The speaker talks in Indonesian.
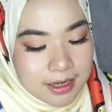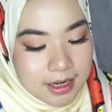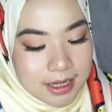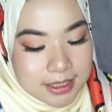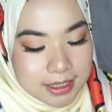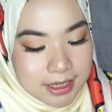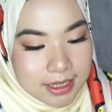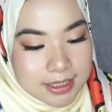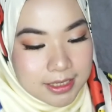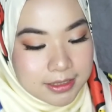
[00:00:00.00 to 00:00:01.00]
Kalian klik
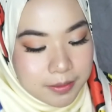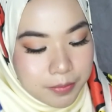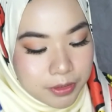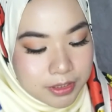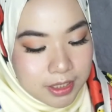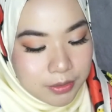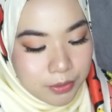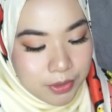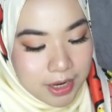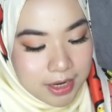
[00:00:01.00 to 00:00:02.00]
aja leaderboardnya tuh
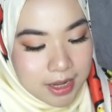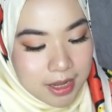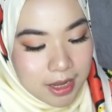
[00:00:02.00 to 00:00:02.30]
kan.